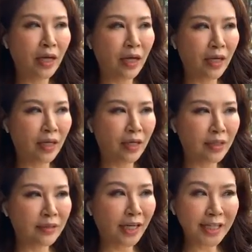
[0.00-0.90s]

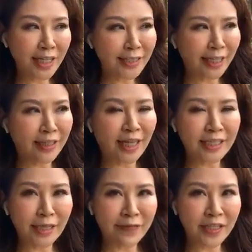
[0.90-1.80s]
呃，等一下再跟大
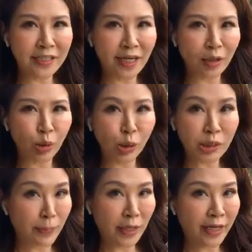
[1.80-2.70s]
家分享我
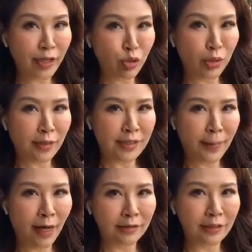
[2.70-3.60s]
怎么可以租到这
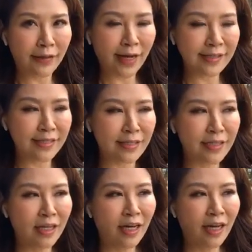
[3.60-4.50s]
么好的房子，
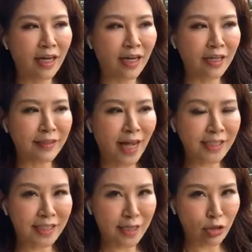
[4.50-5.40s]
呃，那
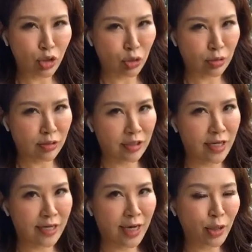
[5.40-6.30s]
先
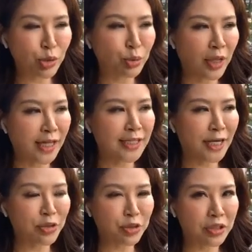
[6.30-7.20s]
先告诉大家，
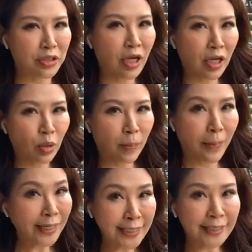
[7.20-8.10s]
就是我
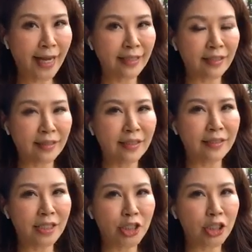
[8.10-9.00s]
搬进来的第一
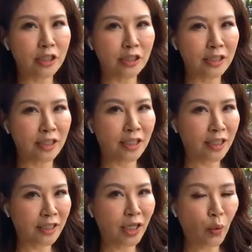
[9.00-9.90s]
件事情一
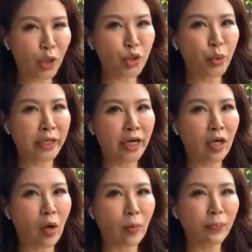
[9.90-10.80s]
定会做烟
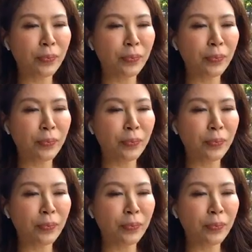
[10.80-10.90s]
供，